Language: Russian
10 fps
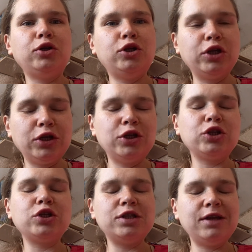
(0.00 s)
э,
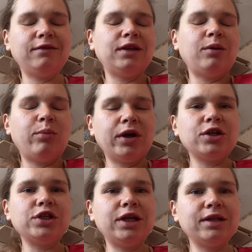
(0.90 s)
ежедневно
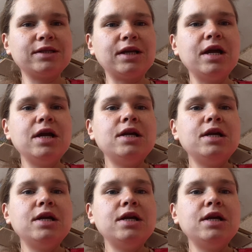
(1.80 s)
опорожняться.